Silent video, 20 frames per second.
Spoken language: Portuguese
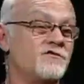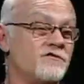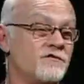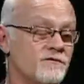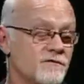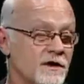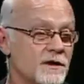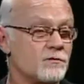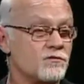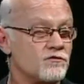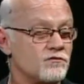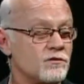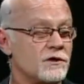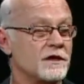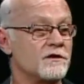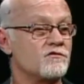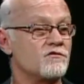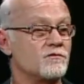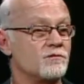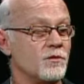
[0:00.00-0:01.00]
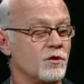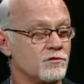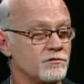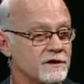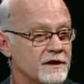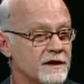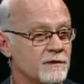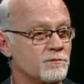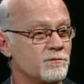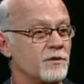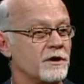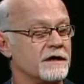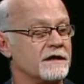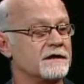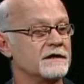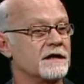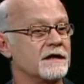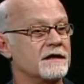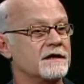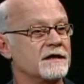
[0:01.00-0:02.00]
mantivemos durante um bom tempo
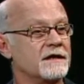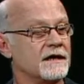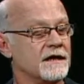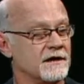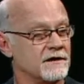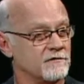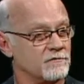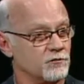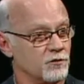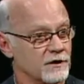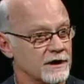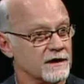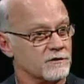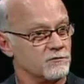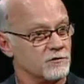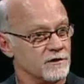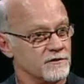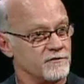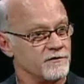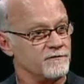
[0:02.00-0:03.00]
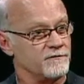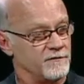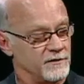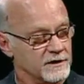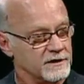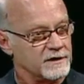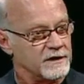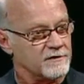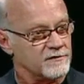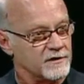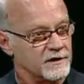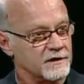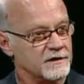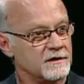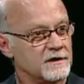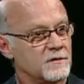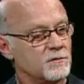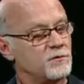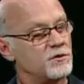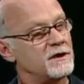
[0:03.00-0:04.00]
ainda as locadoras de fitas,
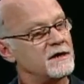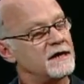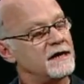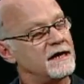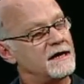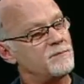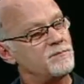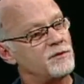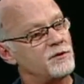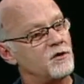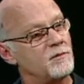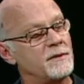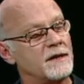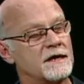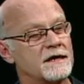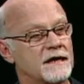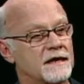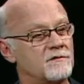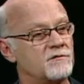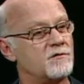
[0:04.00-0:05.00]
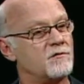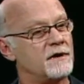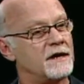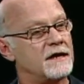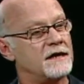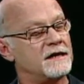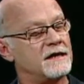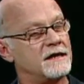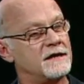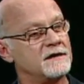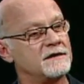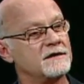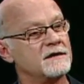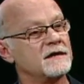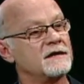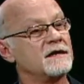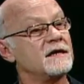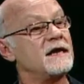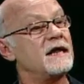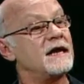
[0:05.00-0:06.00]
né? porque na época o mercado não era nem
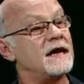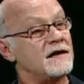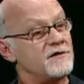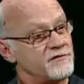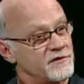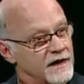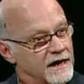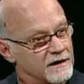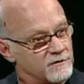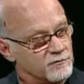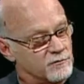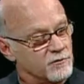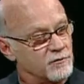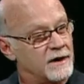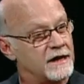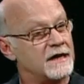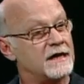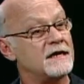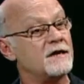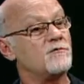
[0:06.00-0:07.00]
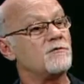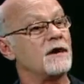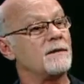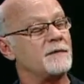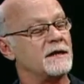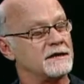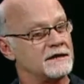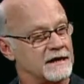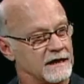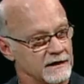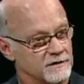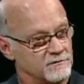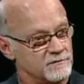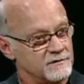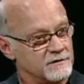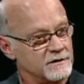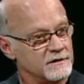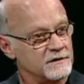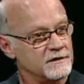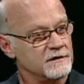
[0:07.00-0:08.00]
legalizado, não era
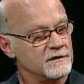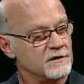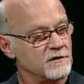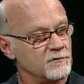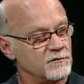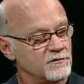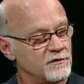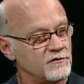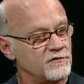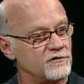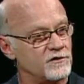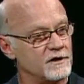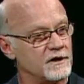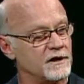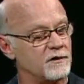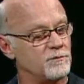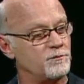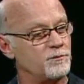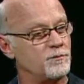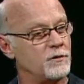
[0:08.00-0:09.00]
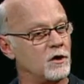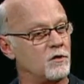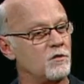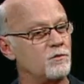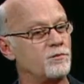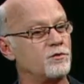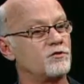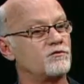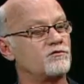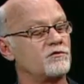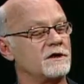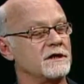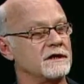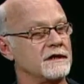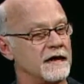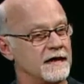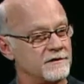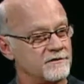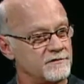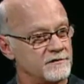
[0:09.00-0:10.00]
regulamentado. Então você tinha a
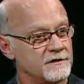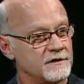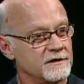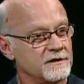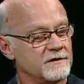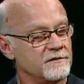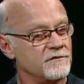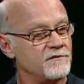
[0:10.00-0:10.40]
oportunidade